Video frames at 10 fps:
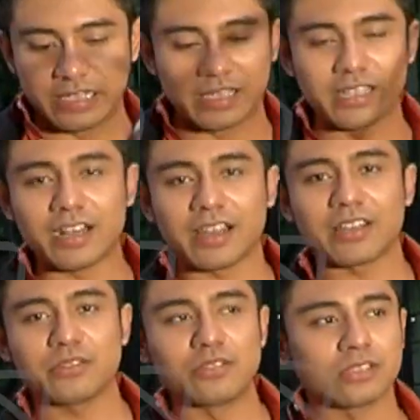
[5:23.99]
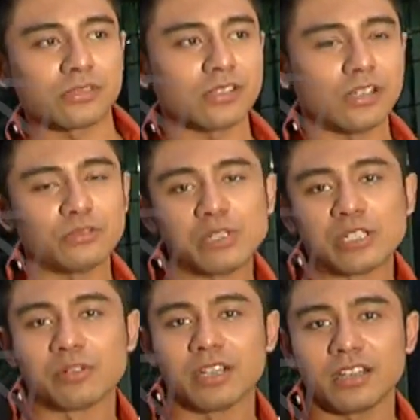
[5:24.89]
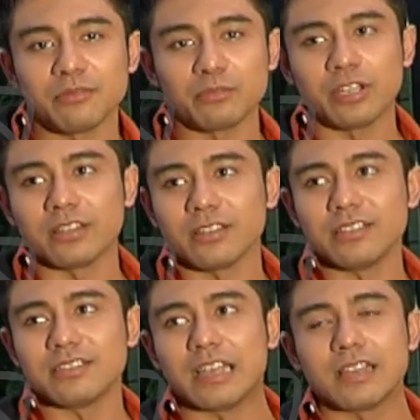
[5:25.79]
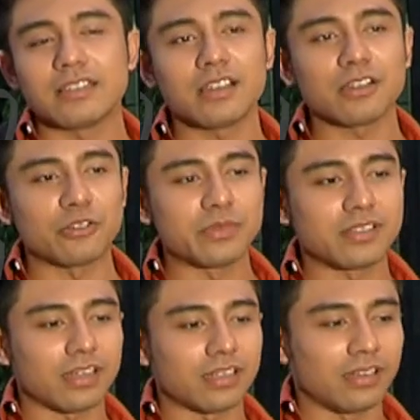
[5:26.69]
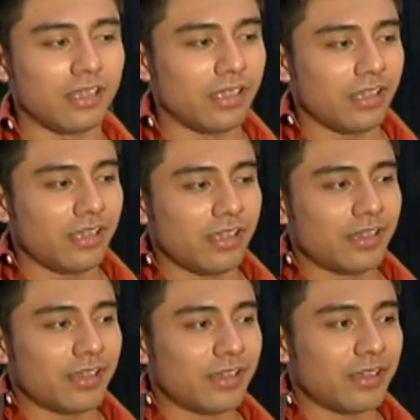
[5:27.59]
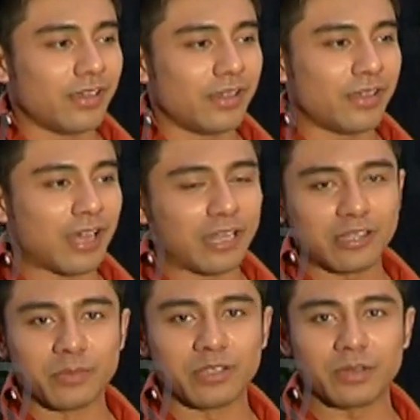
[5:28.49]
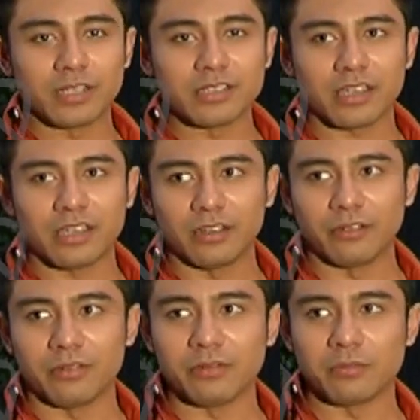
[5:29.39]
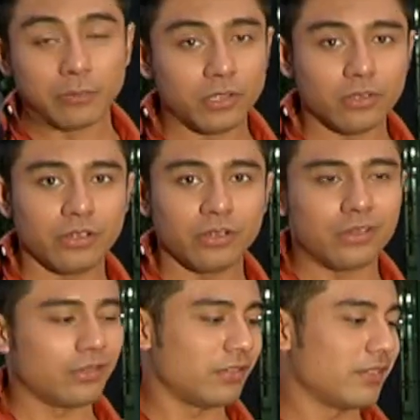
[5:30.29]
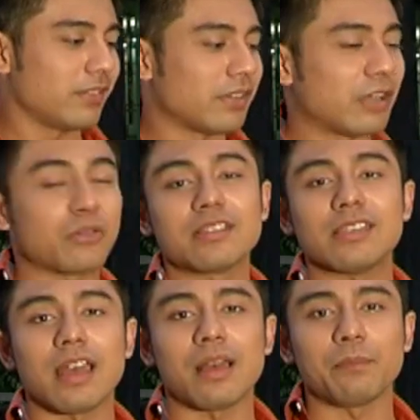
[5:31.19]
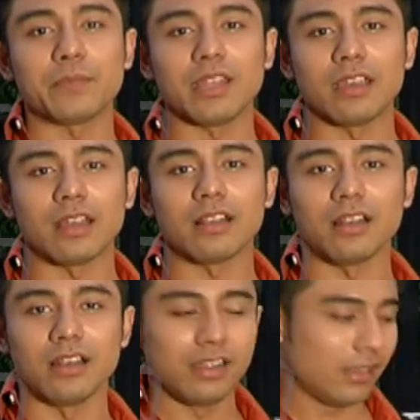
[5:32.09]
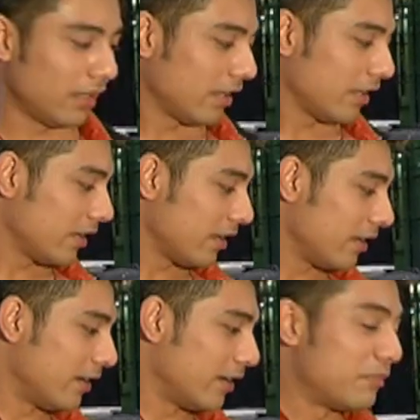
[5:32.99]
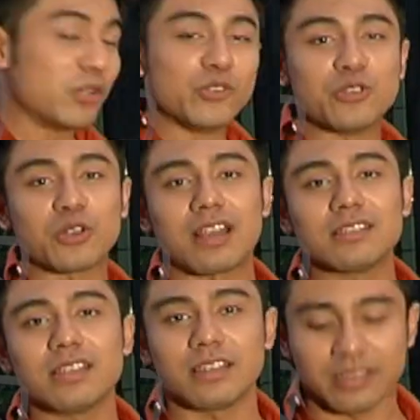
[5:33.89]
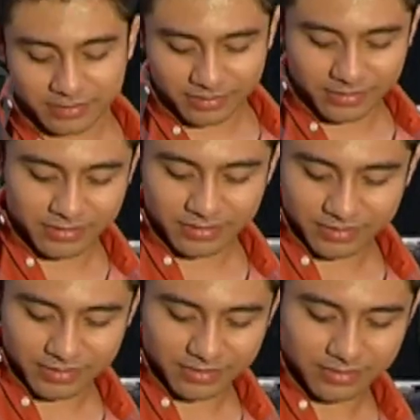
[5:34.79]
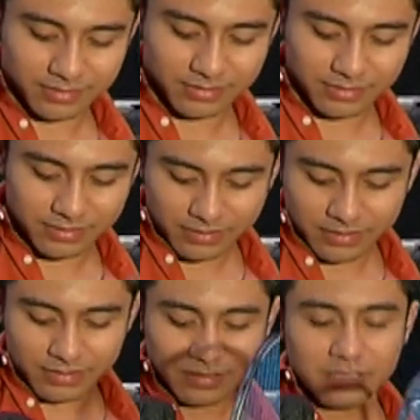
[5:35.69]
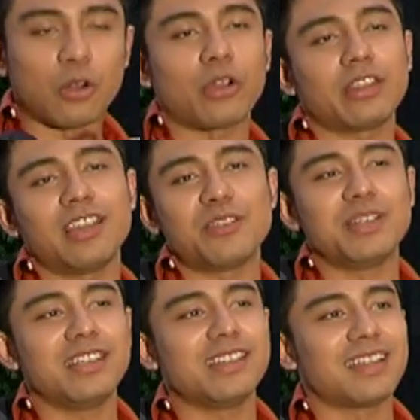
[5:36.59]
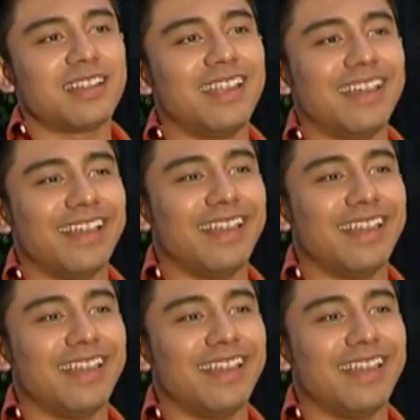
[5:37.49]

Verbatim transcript: Ini raket juga aku selalu bawa buat jaga-jaga kalau misalkan uh, ada teman-teman ngajakin badminton yuk. Aku udah siap, tinggal uh, meluncur aja. Nah, koknya bawah nggak? Koknya tinggal beli di sana.